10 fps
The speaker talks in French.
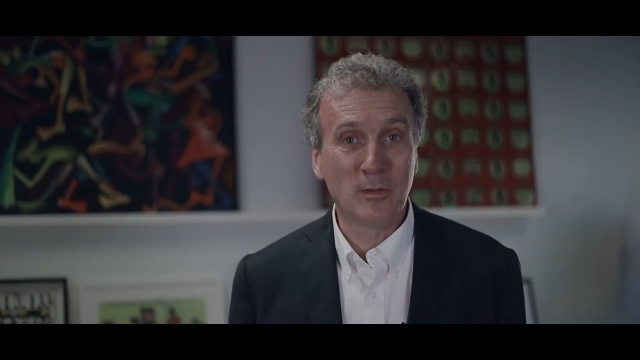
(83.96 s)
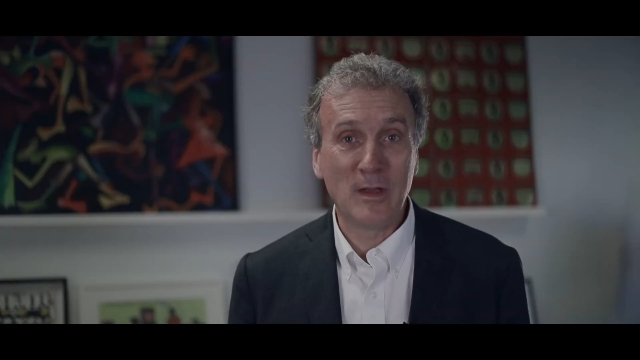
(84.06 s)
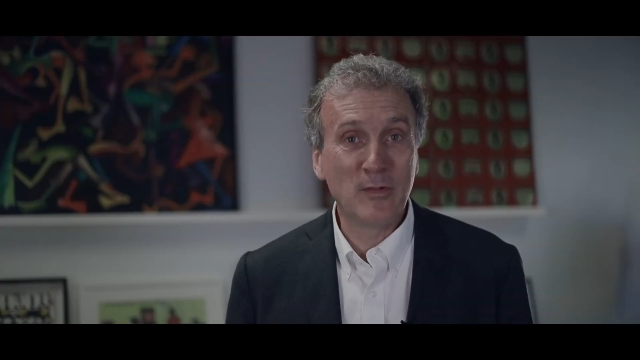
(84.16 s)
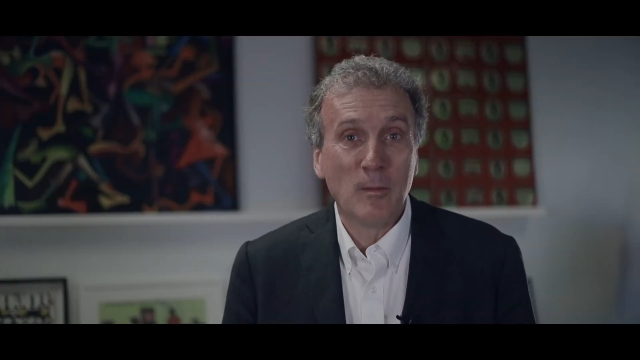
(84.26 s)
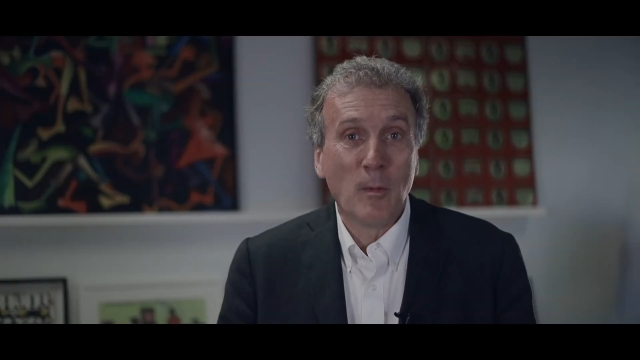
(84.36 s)
on a
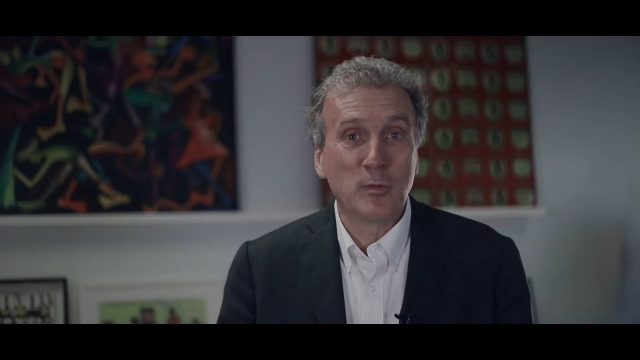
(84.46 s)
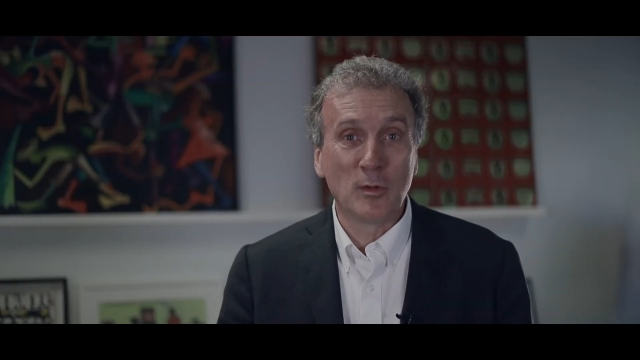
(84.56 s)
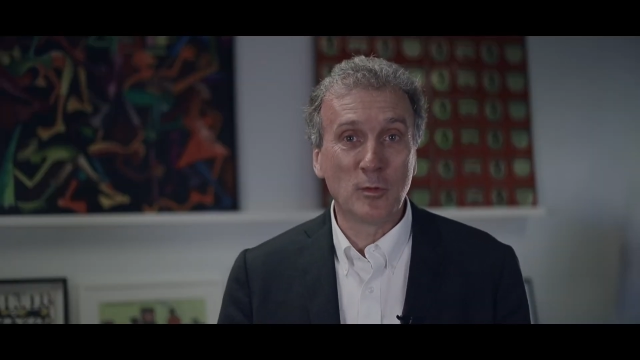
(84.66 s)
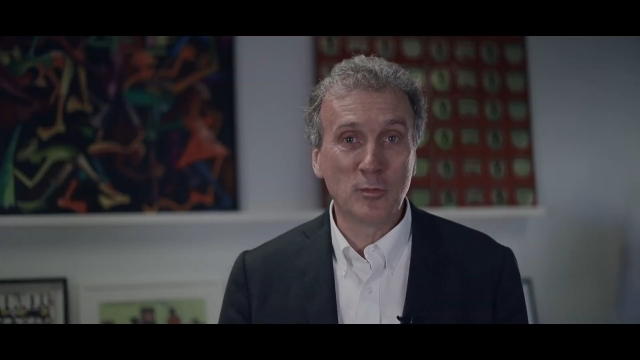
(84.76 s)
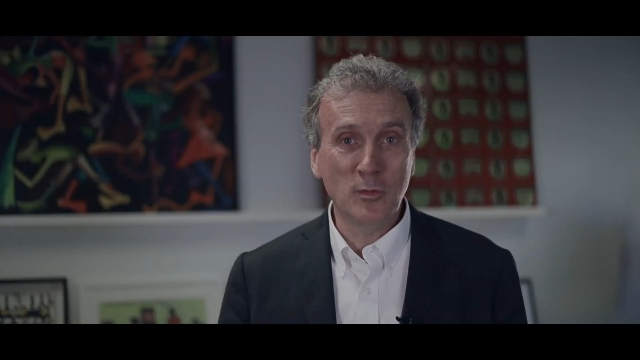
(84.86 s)
évidemment besoin
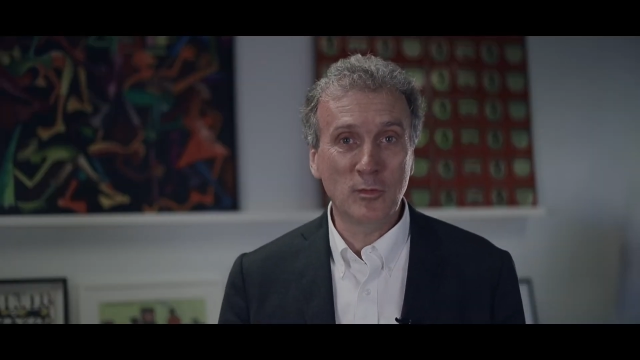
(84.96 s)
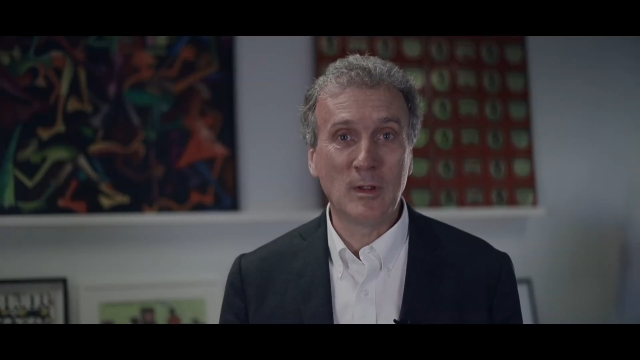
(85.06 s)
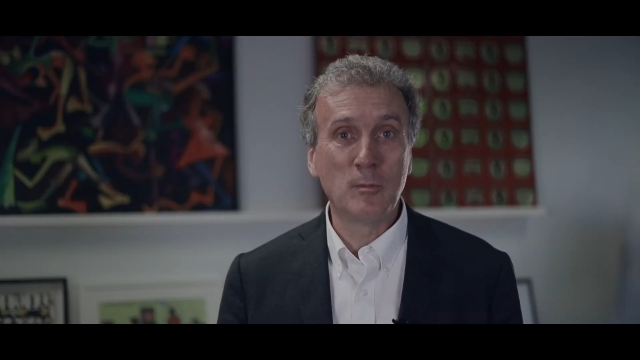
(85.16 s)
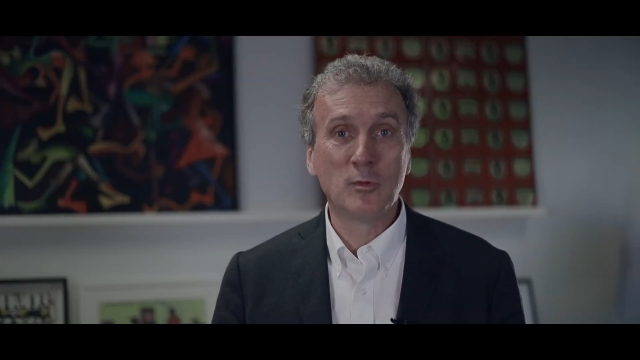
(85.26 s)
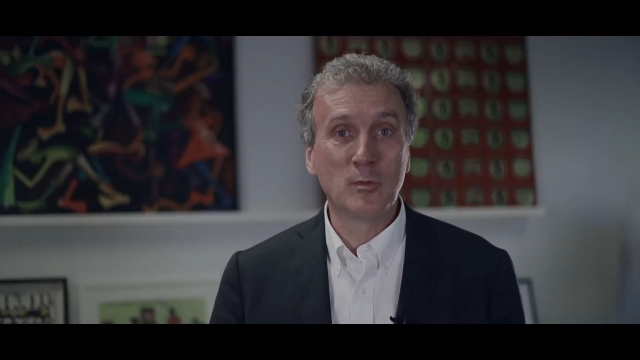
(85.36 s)
de ressources, on
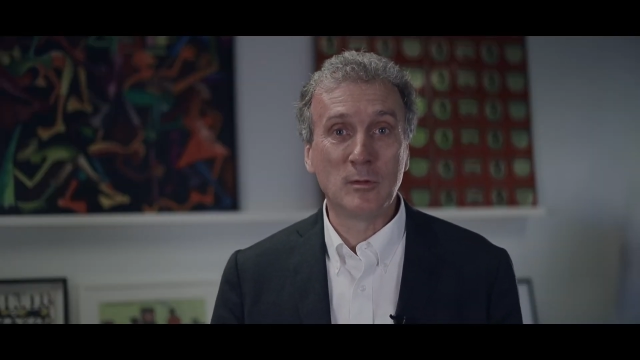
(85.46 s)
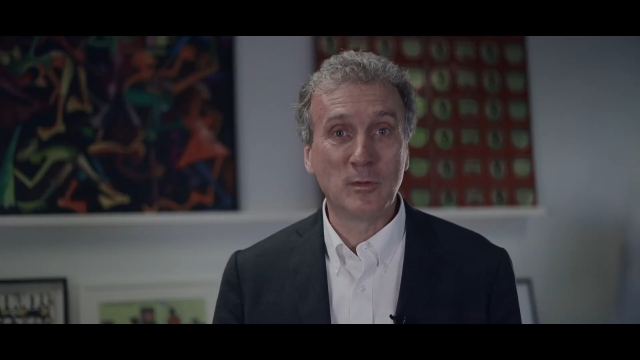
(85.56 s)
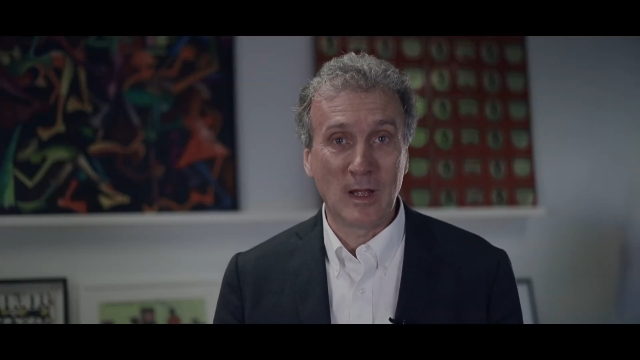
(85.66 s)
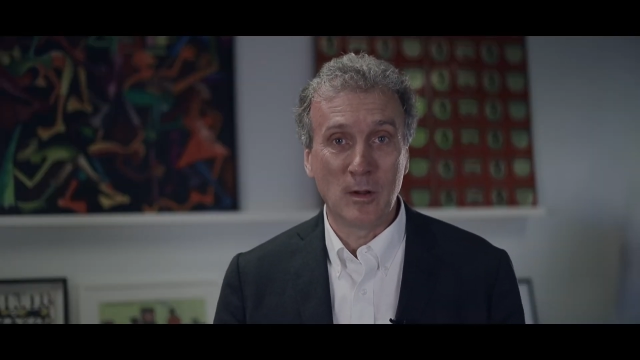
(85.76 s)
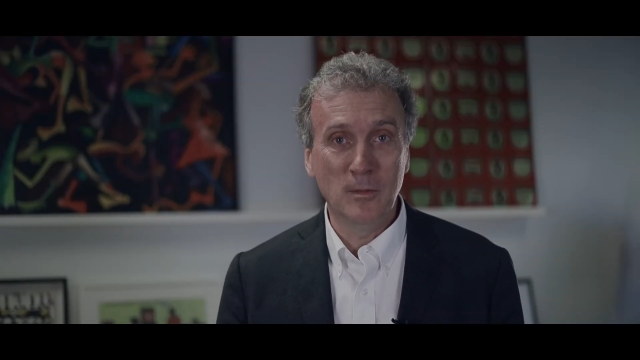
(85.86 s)
a besoin de
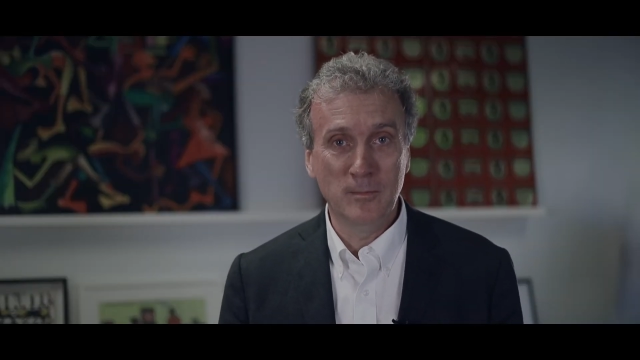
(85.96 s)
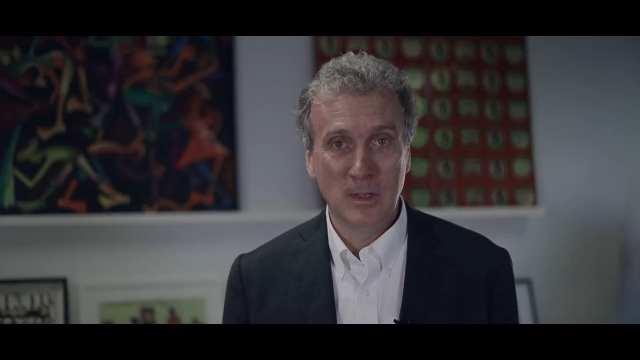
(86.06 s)
talents,